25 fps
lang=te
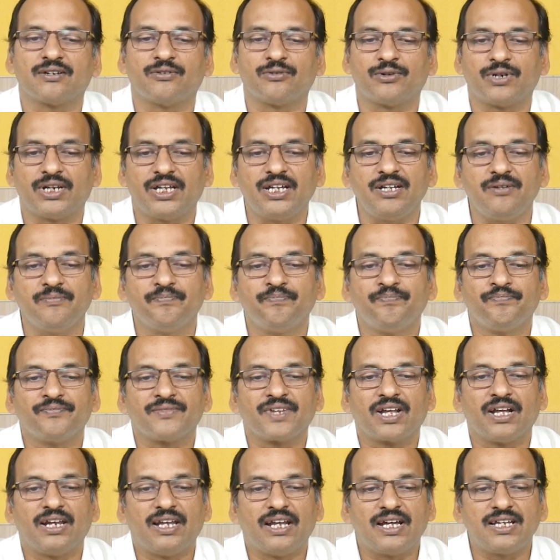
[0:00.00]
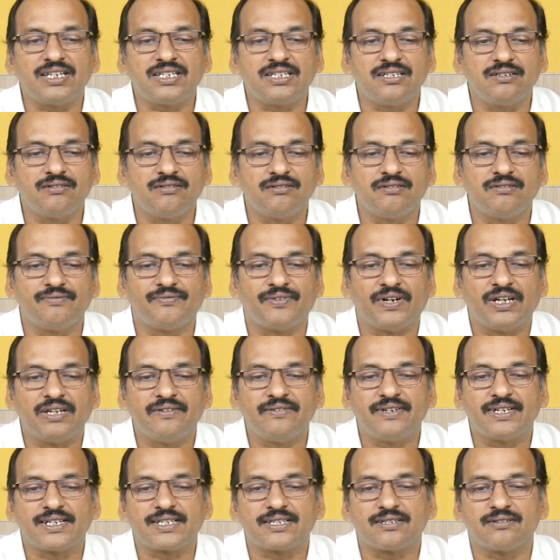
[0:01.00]
ఉన్నాయి లాస్ట్ ఫైవ్
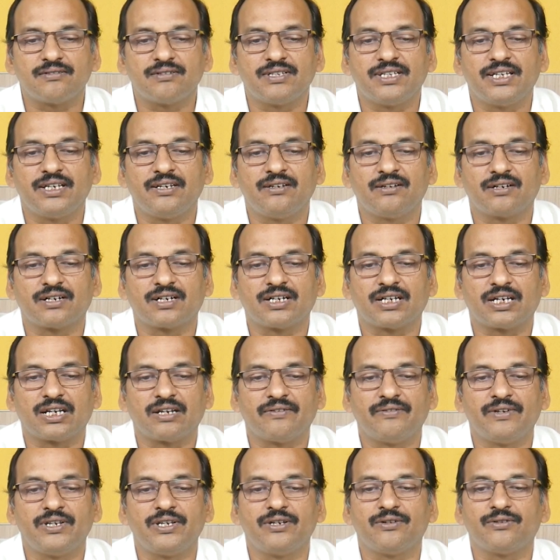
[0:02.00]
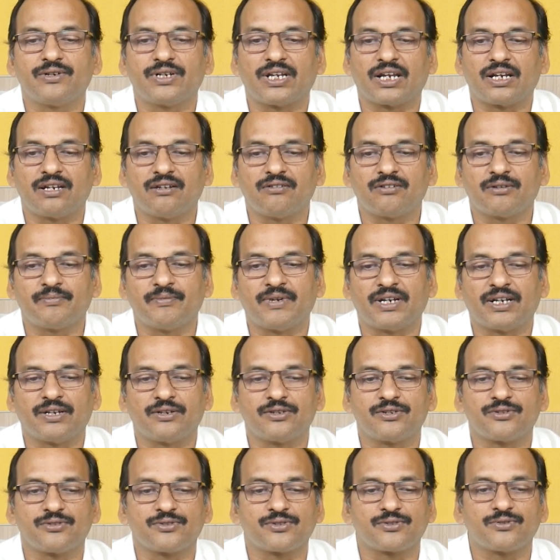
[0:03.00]
ఇయర్స్ దీని యొక్క రెవెన్యూ టర్న్ మనం
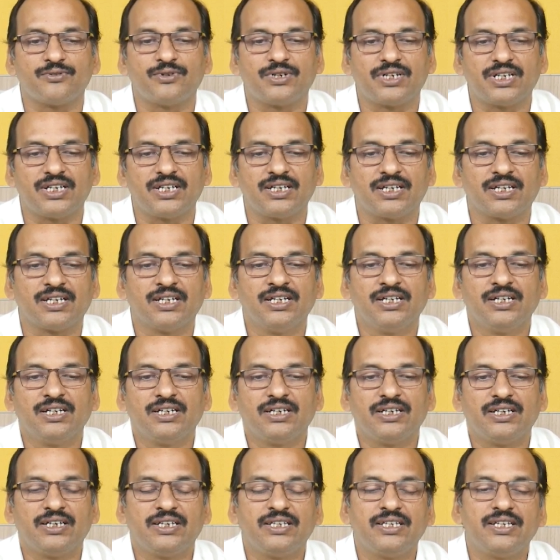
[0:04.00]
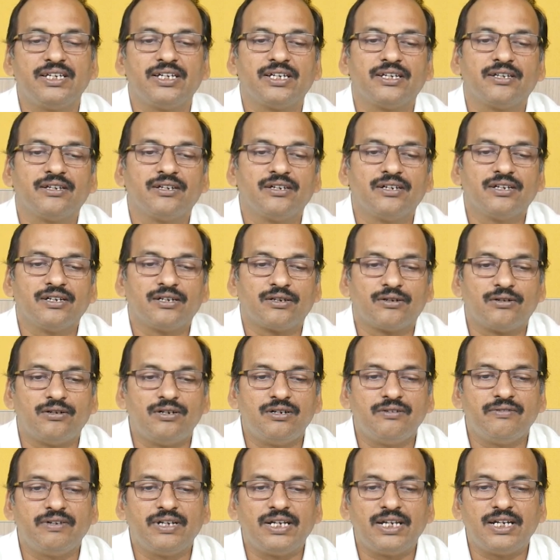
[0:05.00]
చూసుకుంటే ఇది
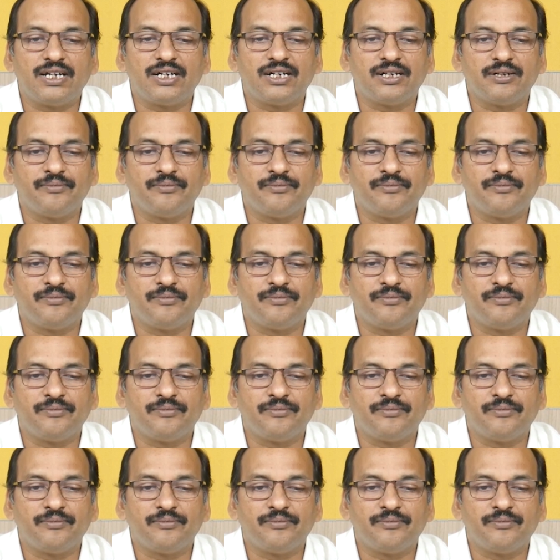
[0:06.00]
రెండు వేల